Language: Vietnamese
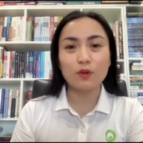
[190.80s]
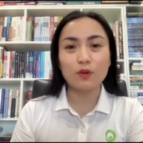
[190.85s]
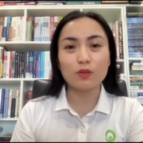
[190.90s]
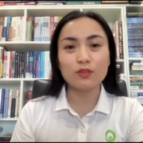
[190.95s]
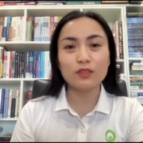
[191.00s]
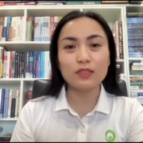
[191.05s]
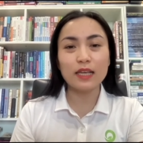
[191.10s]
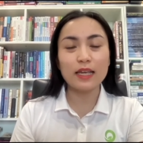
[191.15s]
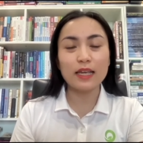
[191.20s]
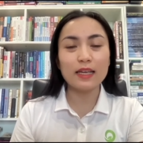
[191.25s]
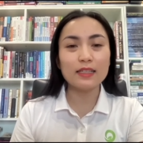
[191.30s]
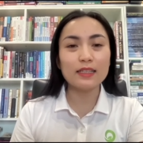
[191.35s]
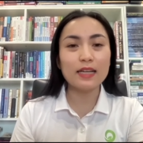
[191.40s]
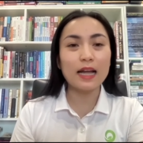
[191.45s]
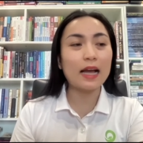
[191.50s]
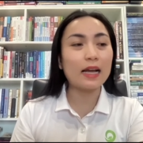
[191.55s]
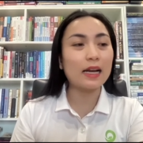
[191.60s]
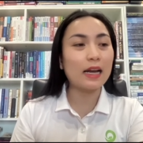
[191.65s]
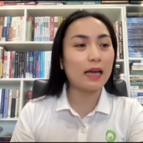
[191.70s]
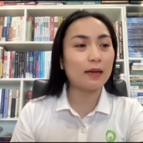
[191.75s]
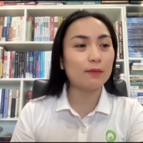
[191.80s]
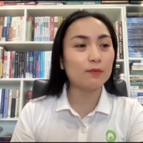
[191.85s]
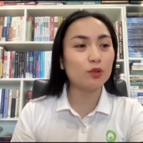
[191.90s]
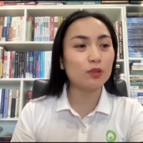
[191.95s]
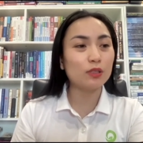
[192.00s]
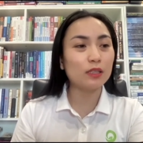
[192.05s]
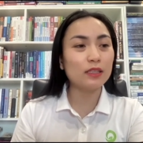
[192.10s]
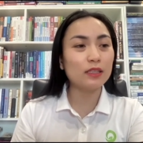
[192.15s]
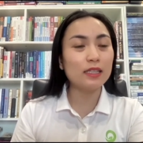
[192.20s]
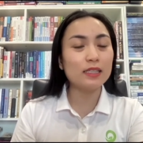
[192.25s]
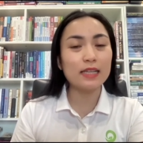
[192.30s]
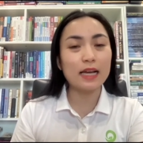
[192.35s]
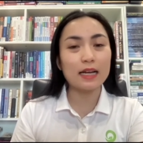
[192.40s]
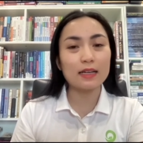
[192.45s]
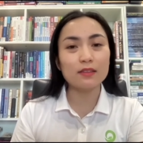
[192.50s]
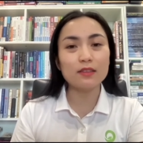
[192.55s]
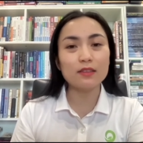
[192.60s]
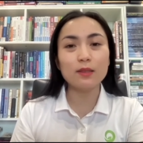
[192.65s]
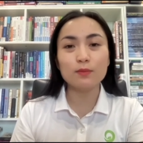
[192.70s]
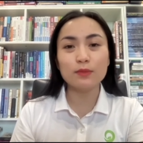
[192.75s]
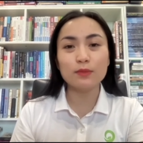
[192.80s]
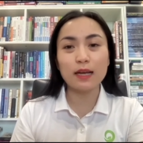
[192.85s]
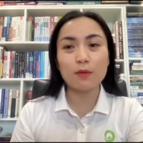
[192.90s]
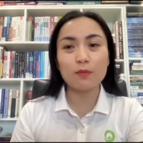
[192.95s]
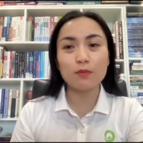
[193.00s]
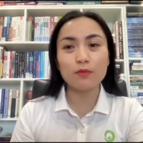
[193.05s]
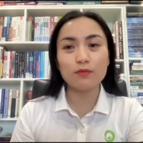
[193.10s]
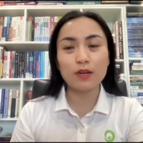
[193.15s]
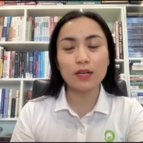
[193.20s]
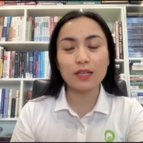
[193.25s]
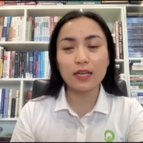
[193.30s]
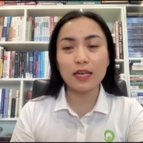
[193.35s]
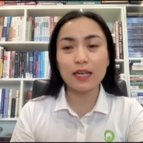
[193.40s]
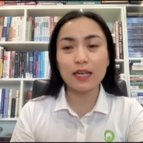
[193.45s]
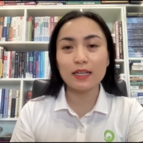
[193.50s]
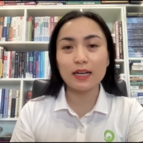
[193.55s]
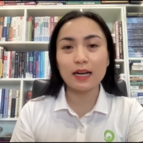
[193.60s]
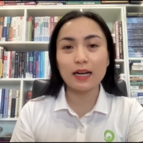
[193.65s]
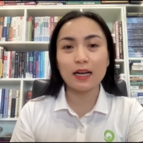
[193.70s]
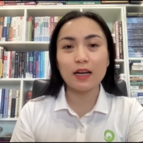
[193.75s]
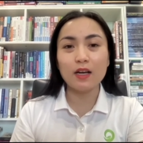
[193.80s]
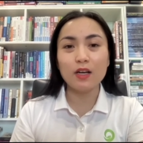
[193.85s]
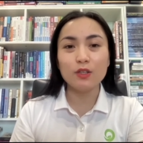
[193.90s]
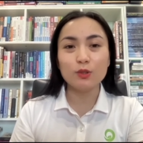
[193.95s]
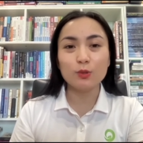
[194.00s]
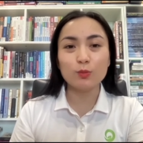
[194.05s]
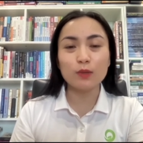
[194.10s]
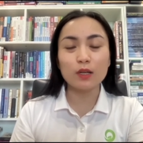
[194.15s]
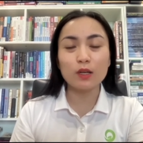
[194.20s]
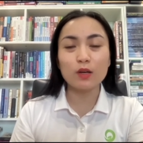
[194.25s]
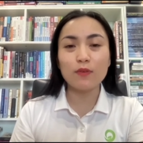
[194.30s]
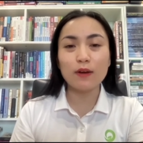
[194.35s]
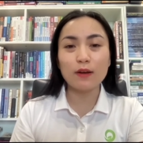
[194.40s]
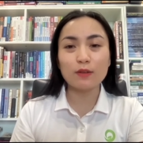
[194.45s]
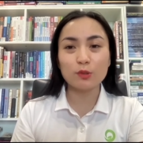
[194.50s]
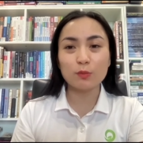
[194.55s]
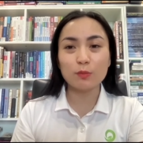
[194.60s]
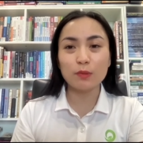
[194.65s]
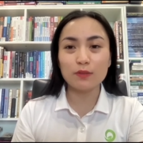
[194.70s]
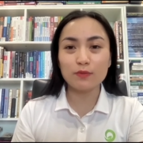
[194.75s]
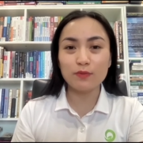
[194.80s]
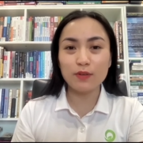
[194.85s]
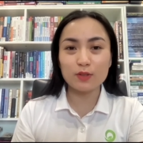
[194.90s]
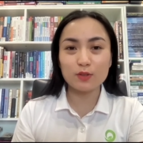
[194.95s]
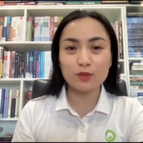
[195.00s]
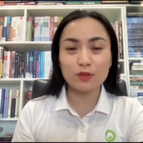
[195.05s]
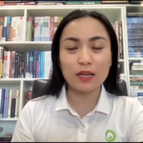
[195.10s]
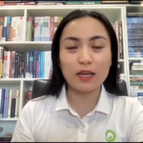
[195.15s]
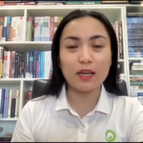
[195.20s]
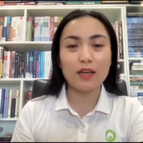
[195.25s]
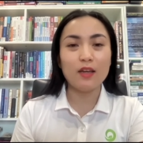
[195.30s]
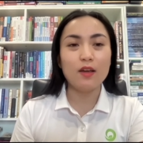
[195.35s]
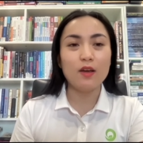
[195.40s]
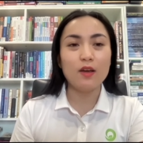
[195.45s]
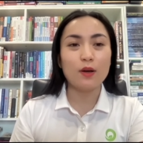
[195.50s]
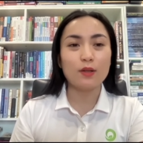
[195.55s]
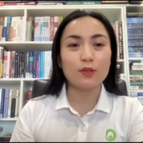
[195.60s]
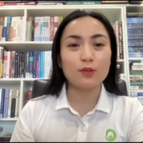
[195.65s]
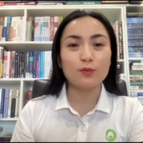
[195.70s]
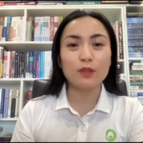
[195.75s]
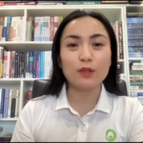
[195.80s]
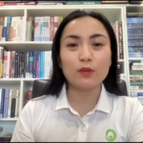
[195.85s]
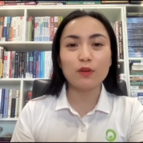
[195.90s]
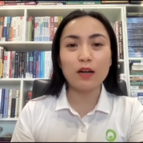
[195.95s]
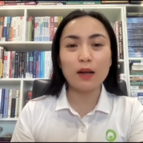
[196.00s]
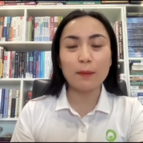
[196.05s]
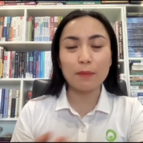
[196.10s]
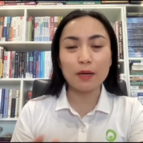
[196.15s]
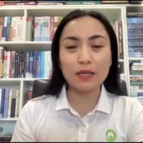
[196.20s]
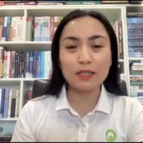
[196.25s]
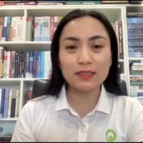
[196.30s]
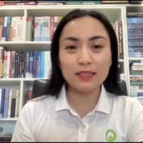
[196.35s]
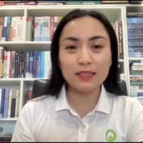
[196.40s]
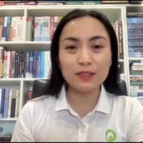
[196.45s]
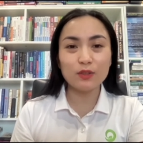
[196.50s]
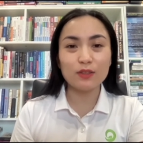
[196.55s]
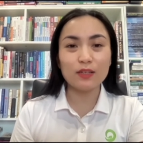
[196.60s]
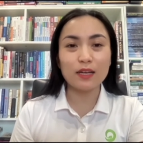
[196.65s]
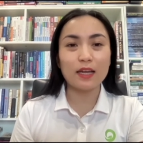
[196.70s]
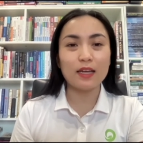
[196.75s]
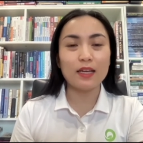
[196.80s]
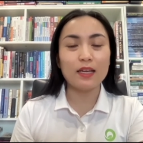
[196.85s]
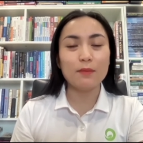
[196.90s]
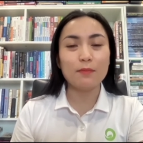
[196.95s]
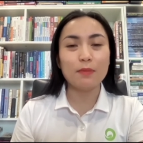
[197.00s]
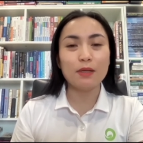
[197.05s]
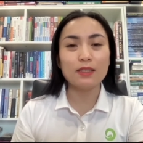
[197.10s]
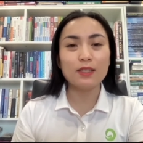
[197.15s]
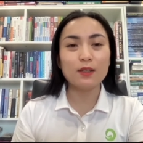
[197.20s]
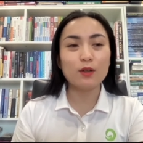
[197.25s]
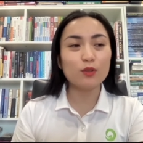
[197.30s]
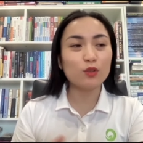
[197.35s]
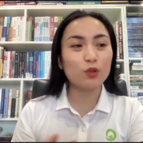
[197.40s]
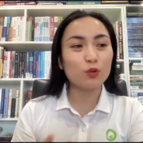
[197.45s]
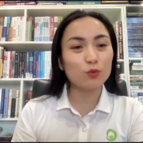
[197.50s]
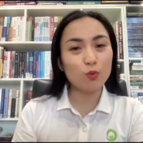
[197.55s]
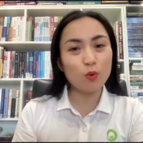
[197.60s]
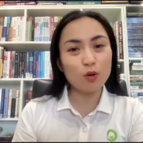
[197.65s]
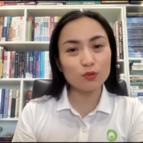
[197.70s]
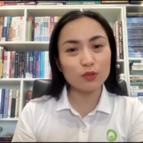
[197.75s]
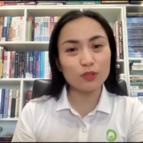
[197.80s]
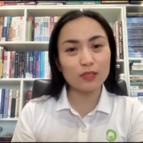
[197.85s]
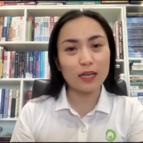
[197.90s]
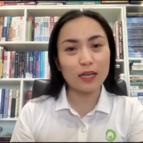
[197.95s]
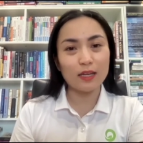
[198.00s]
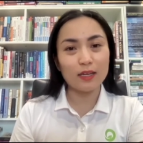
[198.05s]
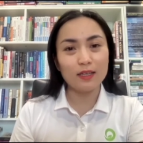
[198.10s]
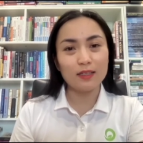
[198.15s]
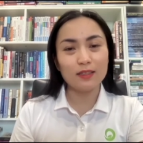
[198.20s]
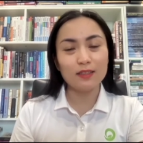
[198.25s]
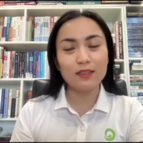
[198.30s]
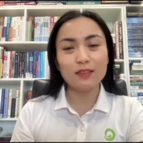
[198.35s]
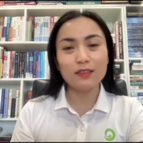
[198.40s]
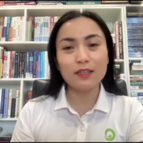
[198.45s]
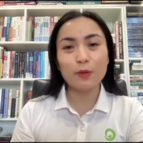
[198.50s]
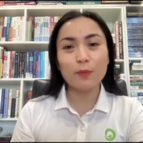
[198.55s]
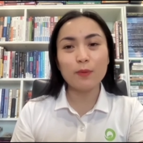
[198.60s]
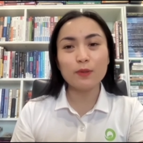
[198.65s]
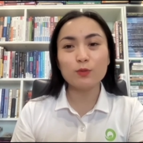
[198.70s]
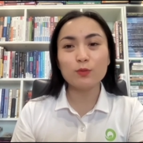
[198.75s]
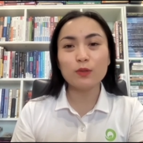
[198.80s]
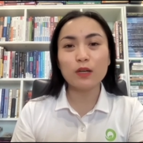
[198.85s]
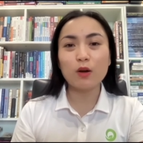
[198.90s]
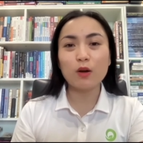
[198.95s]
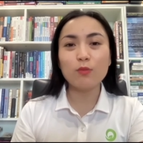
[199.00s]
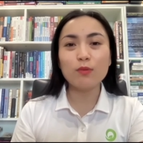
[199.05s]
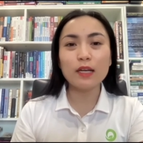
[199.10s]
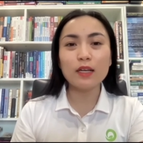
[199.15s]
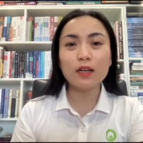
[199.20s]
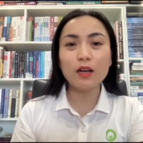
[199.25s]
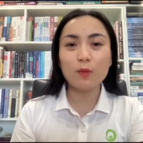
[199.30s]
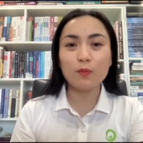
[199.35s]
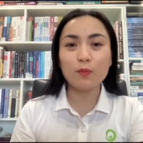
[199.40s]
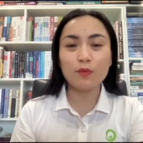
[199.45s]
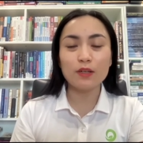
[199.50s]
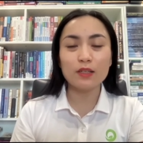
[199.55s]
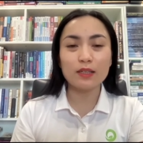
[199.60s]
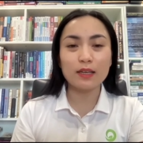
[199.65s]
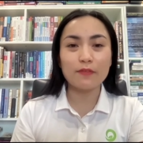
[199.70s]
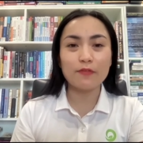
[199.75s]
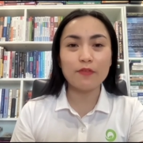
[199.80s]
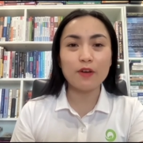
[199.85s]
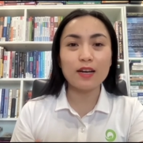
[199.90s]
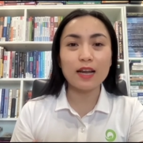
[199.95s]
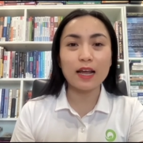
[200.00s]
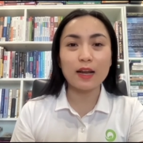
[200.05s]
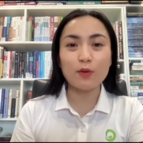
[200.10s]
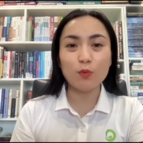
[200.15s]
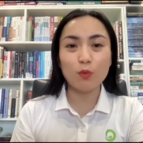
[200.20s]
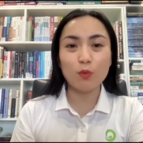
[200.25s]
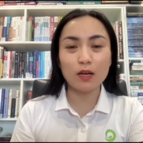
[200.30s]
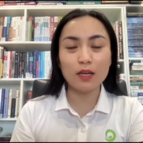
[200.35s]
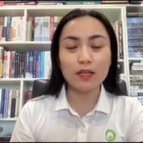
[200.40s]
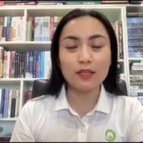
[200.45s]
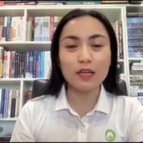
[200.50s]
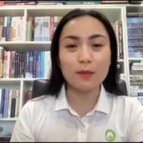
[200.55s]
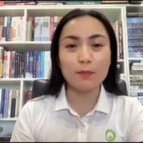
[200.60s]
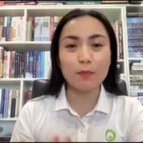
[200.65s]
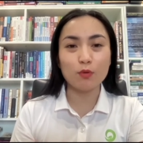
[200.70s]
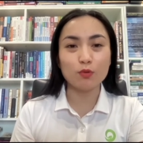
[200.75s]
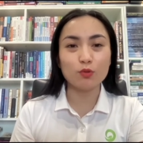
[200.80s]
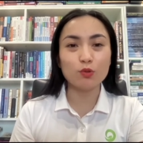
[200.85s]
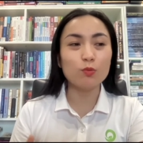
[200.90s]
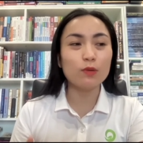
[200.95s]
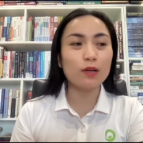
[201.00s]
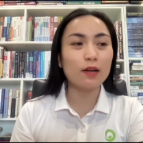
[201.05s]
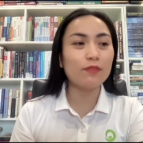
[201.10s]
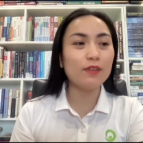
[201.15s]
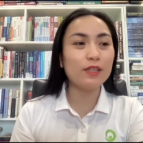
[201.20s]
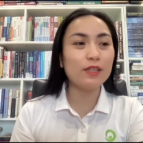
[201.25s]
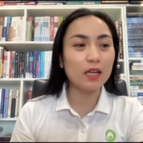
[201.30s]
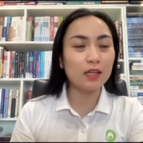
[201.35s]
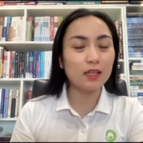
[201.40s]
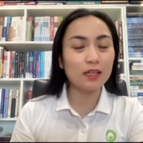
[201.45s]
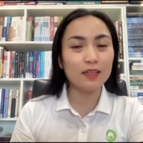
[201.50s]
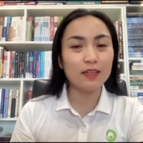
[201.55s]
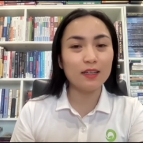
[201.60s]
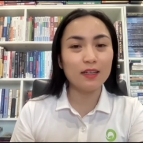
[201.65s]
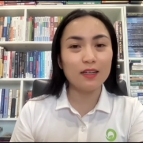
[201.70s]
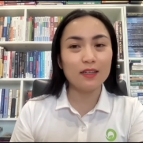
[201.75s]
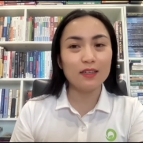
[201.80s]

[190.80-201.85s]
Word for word: nó sẽ càng làm cho cái tình trạng nó trầm trọng và kể cả chúng ta có vào trong bệnh viện rồi này và chúng ta có gặp bác sĩ rồi này bác sĩ có cho thuốc rồi này nhưng nếu mà chúng ta không kết hợp với cái phần ăn uống ấy để bổ sung các vi chất ấy